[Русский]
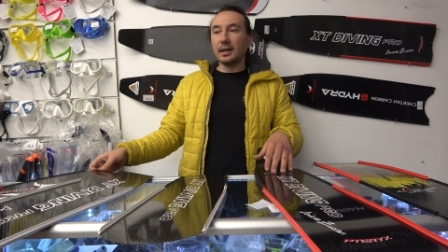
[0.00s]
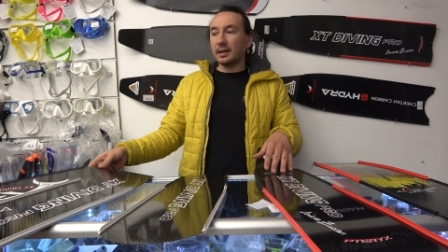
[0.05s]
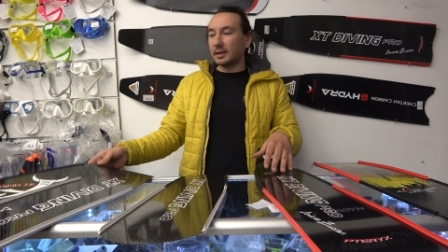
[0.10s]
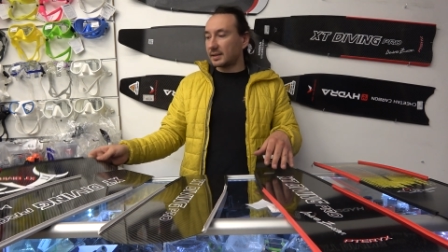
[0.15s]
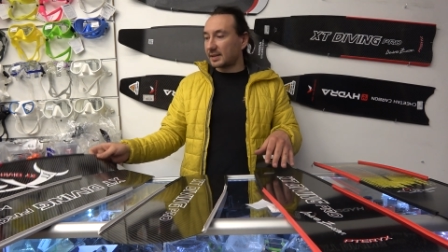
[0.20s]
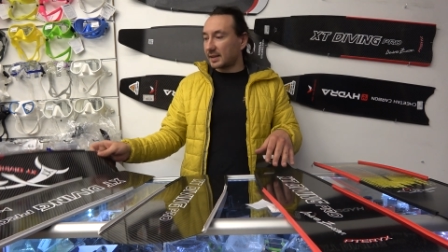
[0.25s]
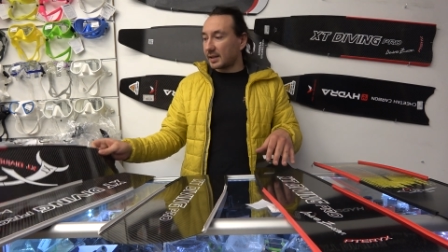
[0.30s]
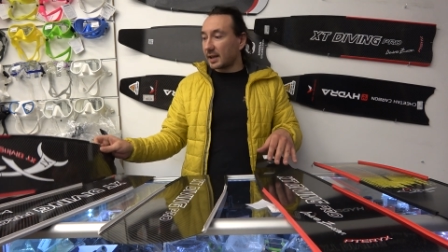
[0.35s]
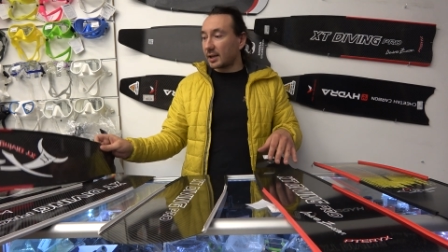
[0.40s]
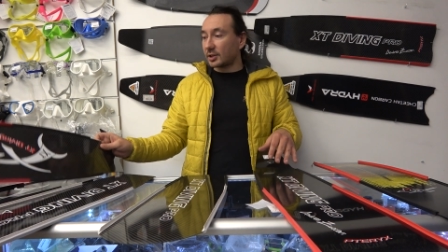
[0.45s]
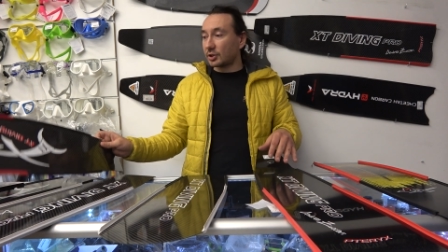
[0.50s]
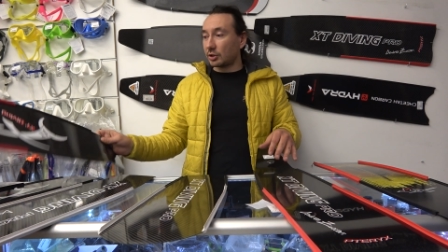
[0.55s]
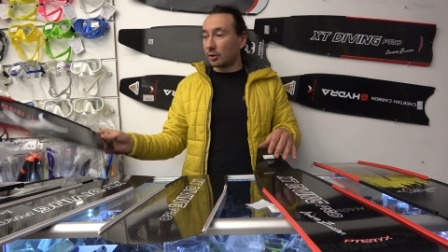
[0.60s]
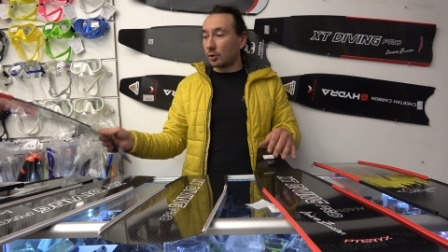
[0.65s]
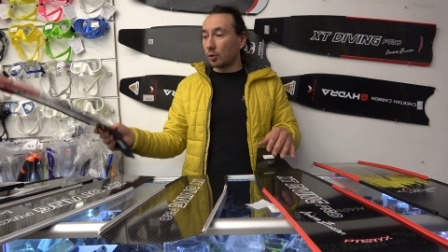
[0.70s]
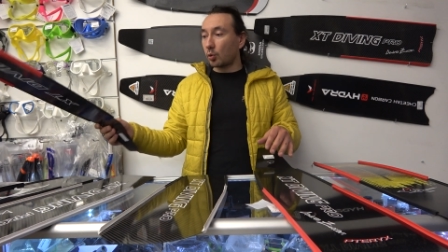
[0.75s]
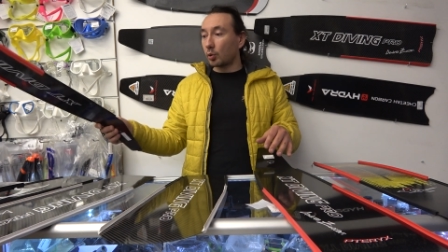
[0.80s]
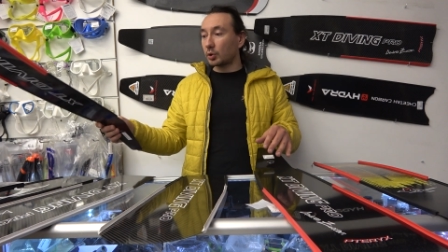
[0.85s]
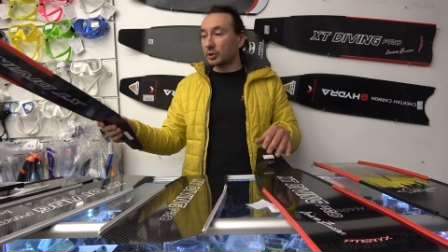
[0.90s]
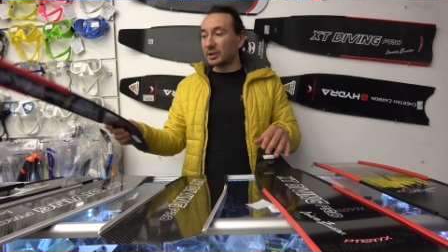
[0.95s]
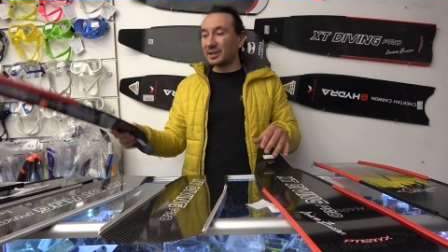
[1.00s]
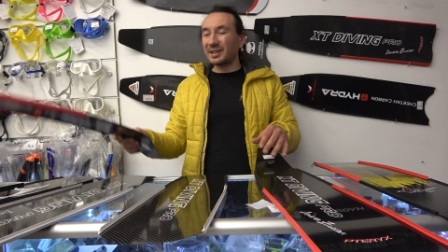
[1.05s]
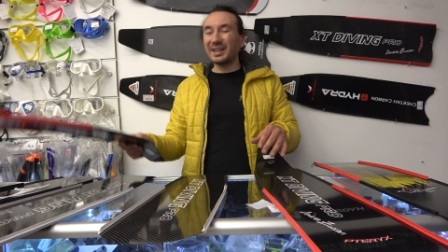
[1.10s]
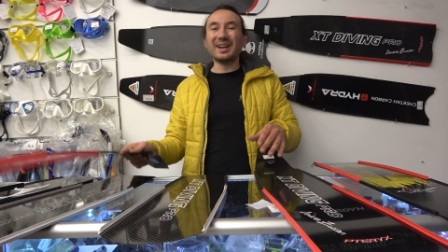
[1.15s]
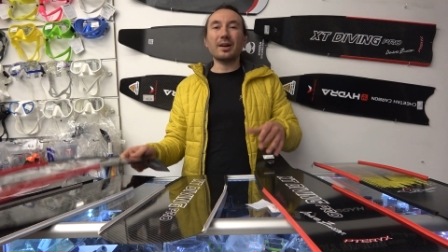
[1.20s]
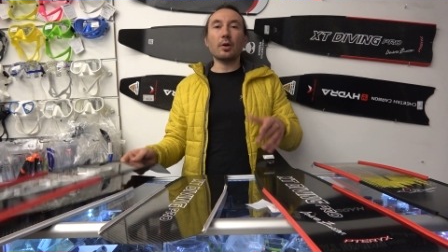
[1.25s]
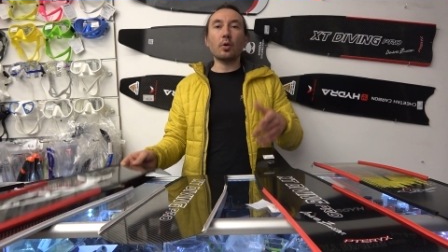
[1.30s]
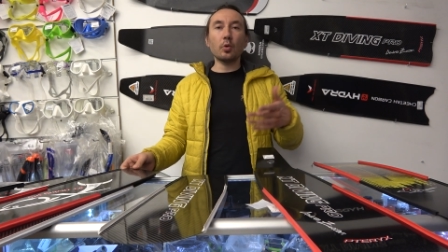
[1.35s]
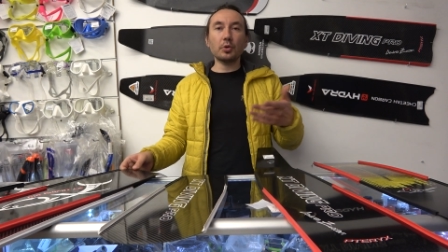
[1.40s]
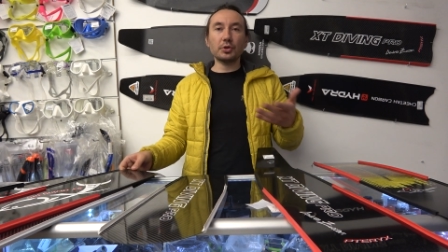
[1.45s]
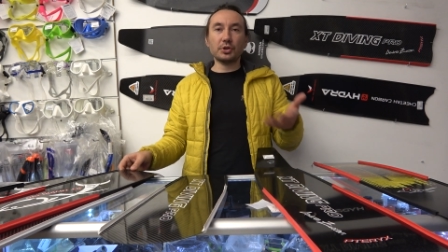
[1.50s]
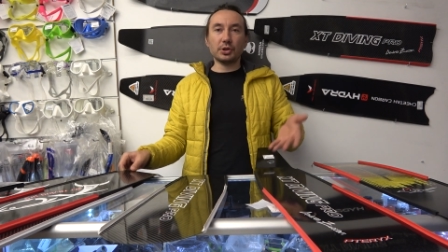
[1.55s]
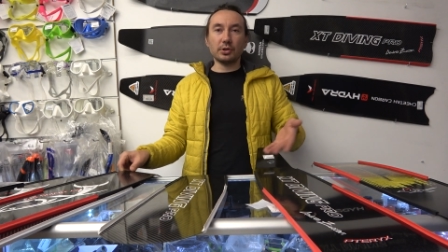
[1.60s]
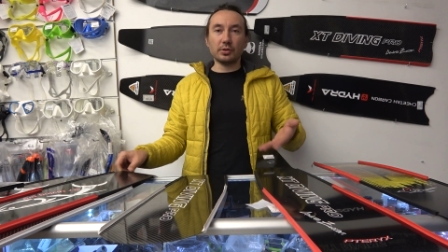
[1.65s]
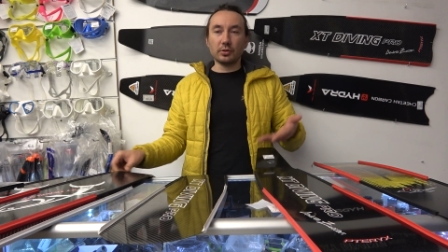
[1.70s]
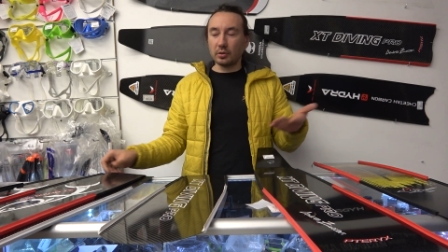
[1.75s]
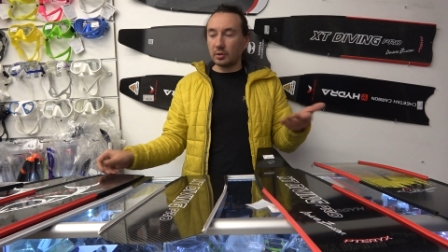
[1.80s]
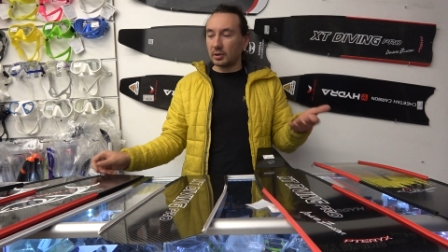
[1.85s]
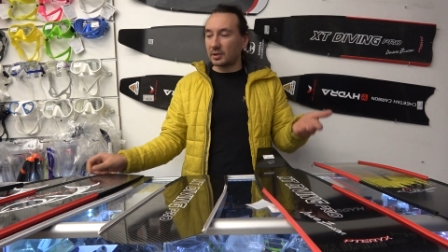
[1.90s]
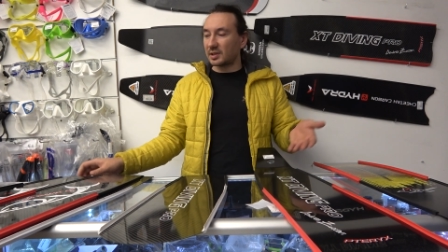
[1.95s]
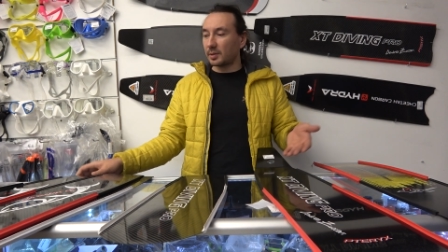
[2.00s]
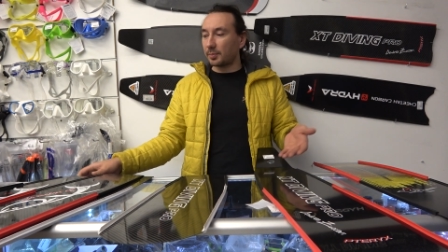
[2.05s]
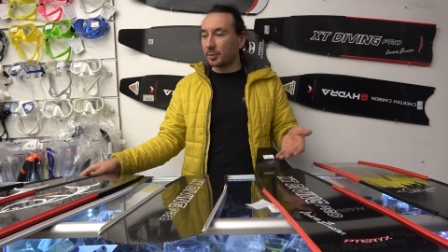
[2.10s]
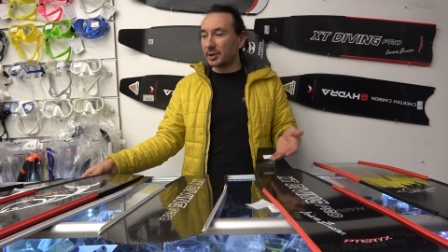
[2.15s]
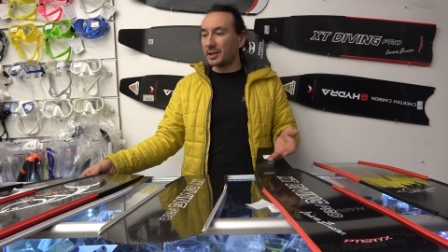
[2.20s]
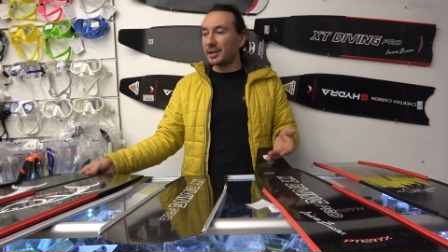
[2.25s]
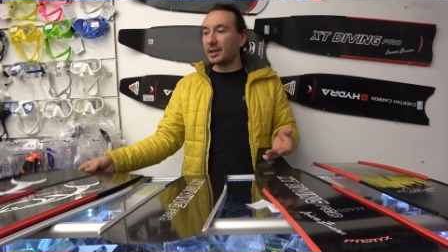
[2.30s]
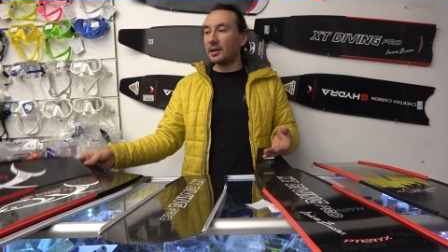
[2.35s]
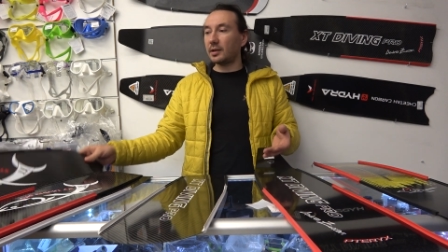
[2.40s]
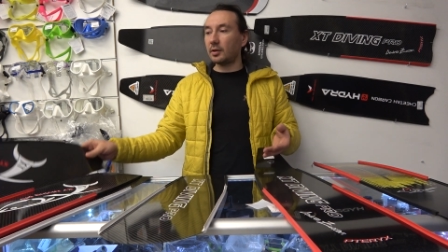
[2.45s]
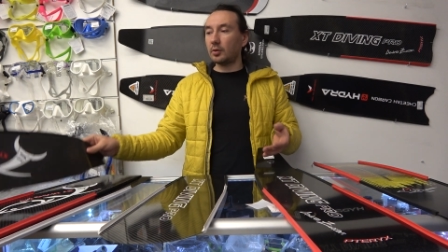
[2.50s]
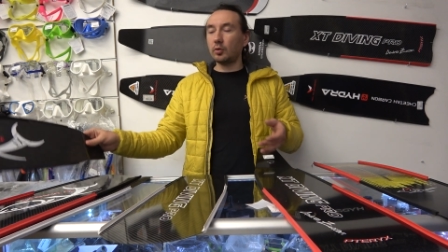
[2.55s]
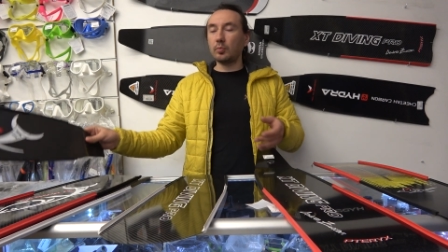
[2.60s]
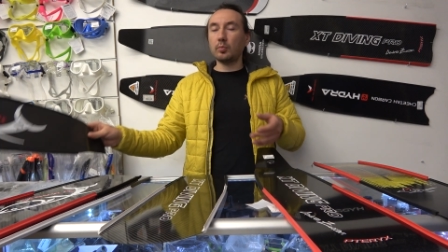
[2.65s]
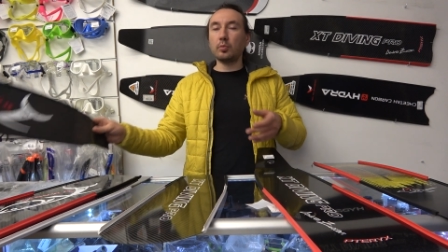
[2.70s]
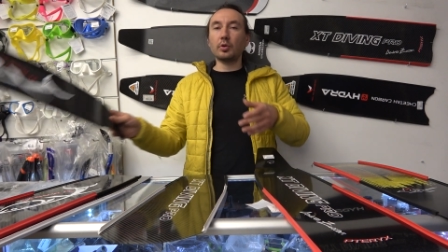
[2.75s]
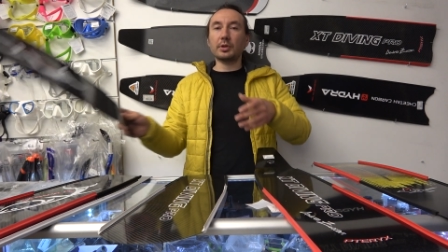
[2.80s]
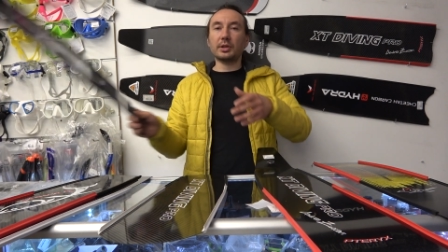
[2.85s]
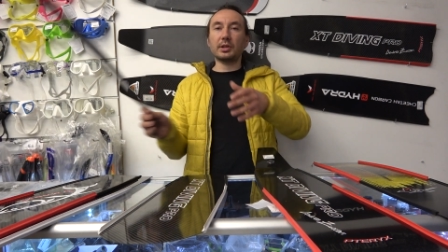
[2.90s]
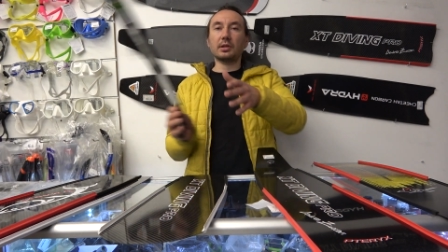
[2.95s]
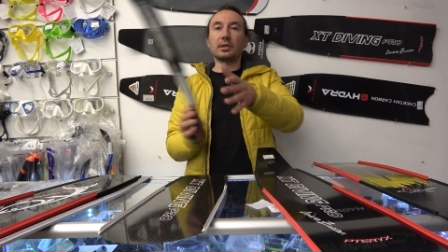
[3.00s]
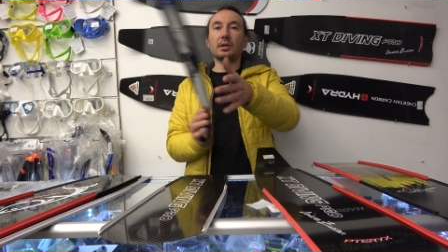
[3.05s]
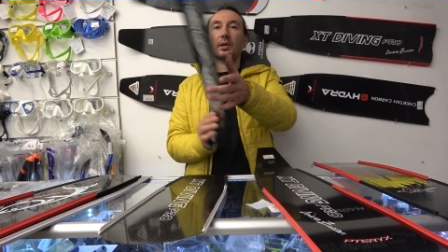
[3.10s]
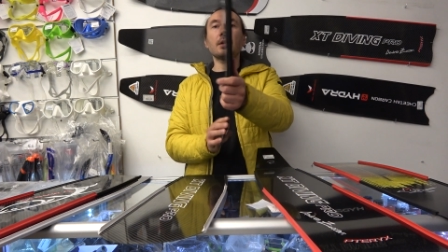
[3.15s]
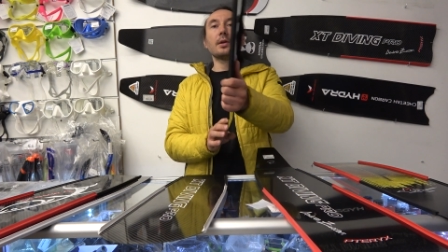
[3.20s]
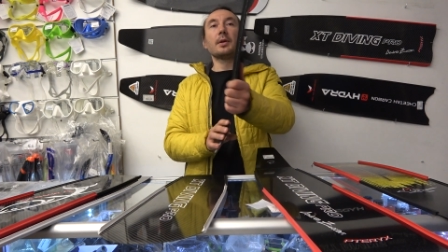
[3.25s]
настоящие охоты на очень запредельно глубоких